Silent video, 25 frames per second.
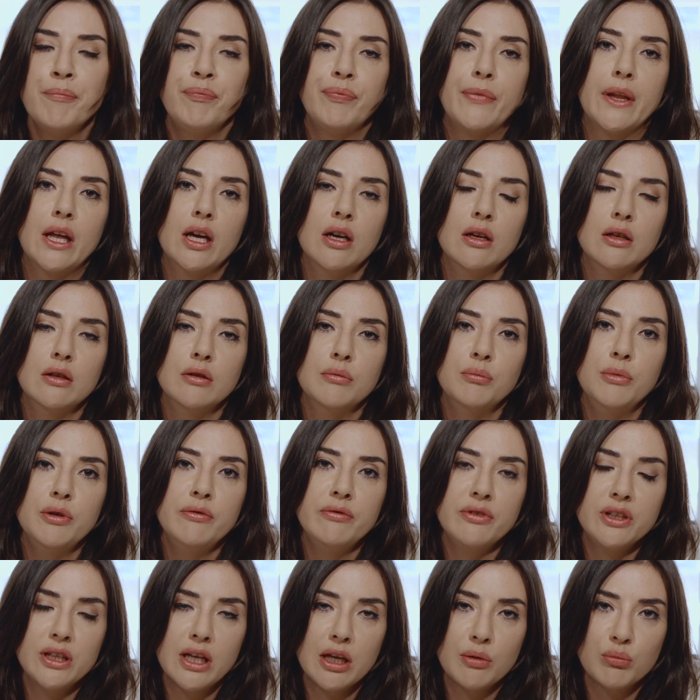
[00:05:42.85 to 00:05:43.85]
E, my w
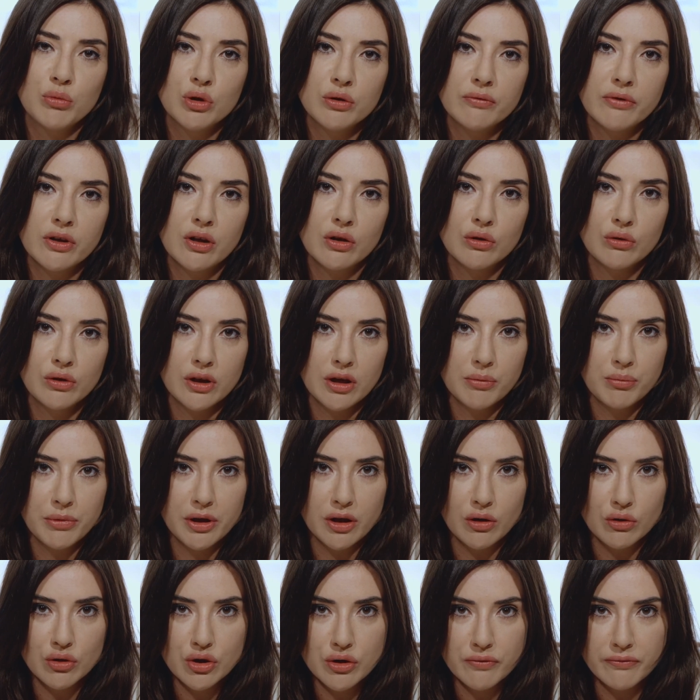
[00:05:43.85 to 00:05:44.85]
Vitaimun wykonujemy
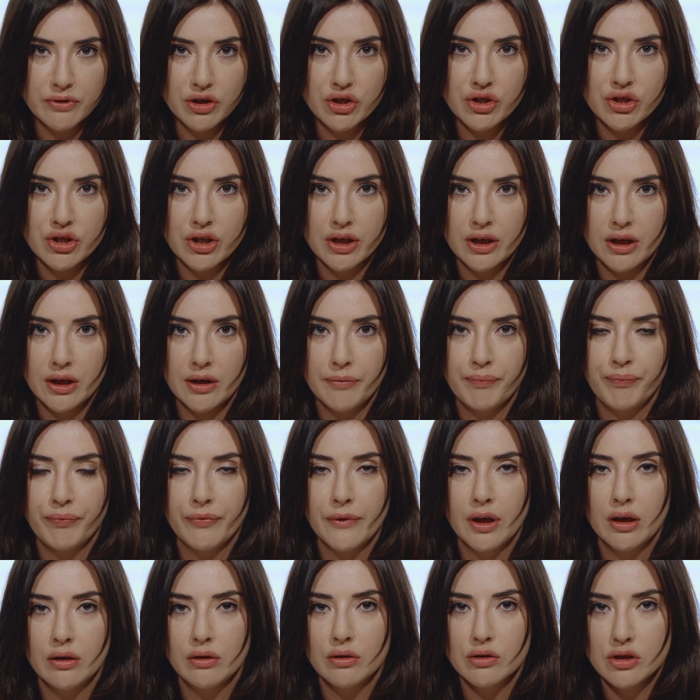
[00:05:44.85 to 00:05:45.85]
je oczywiście e,
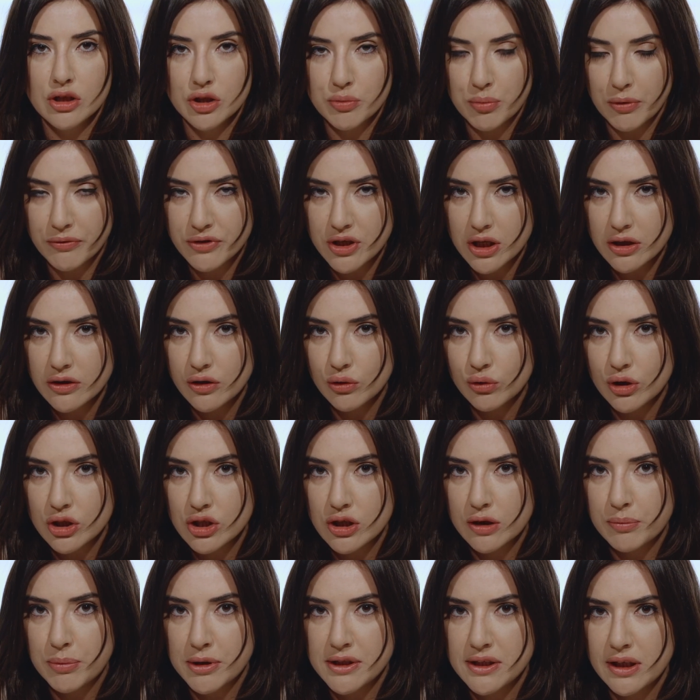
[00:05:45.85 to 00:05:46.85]
dosyć powszechnie u
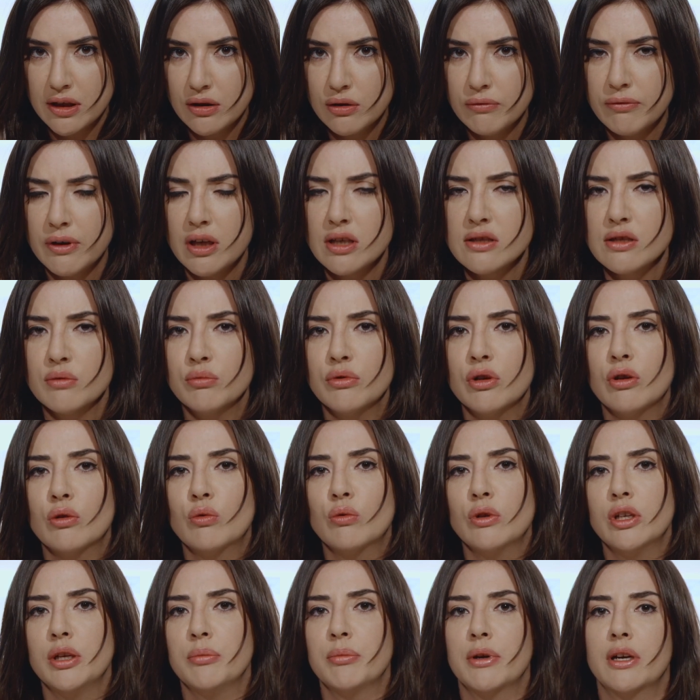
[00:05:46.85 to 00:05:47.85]
naszych pacjentów, ale są to
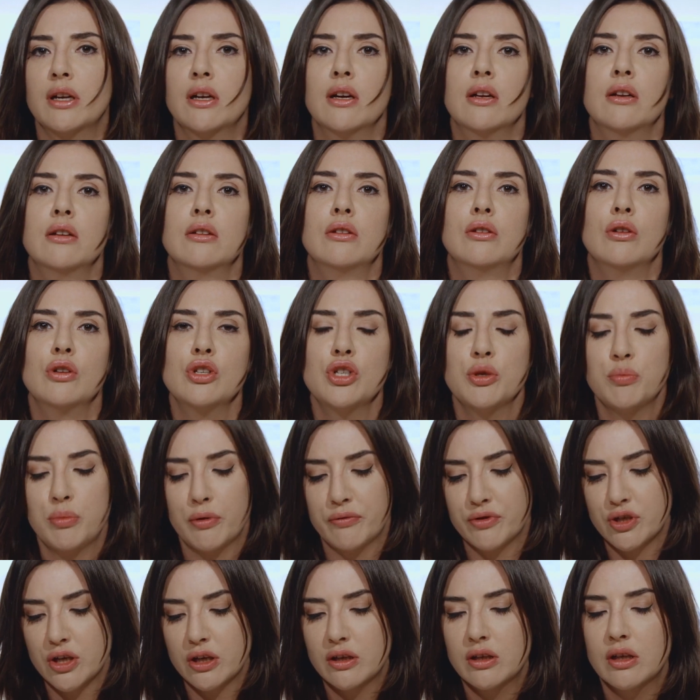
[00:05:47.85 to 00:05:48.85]
ogólnie markery dość
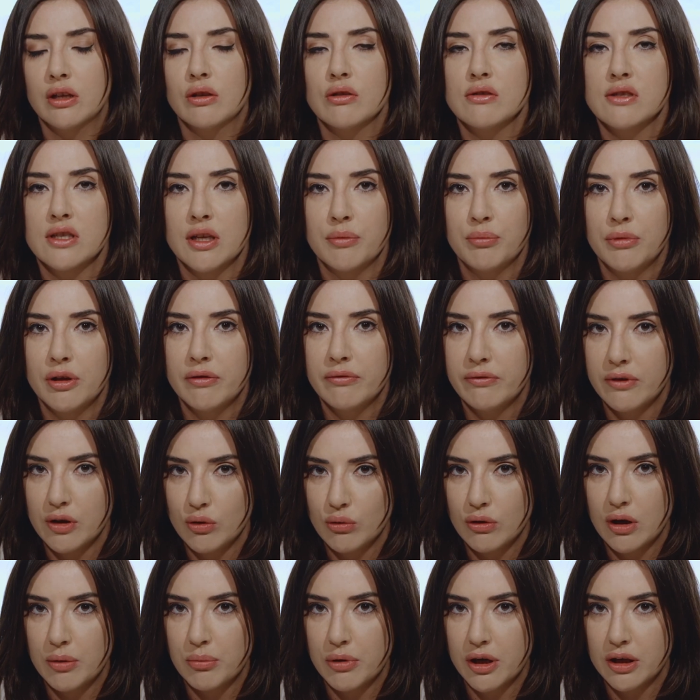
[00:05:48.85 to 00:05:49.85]
powszechnie dostępne w
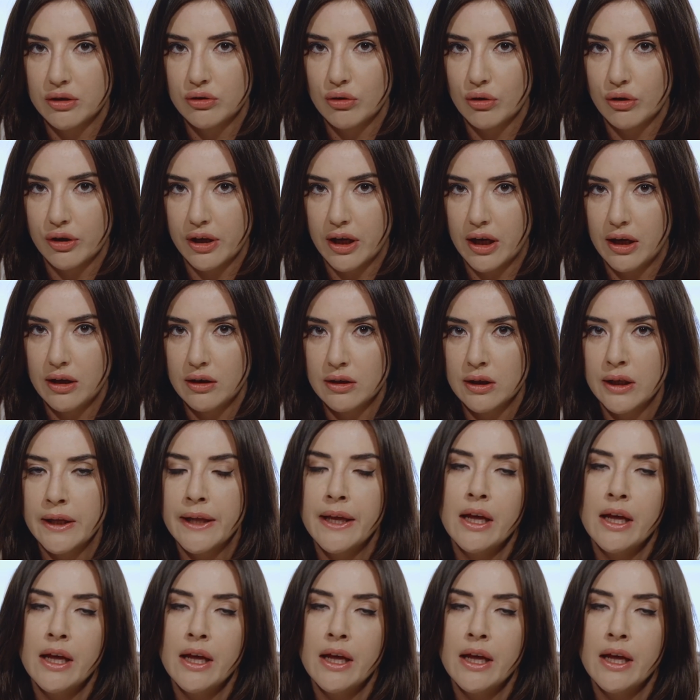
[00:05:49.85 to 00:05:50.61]
wielu laboratoriach.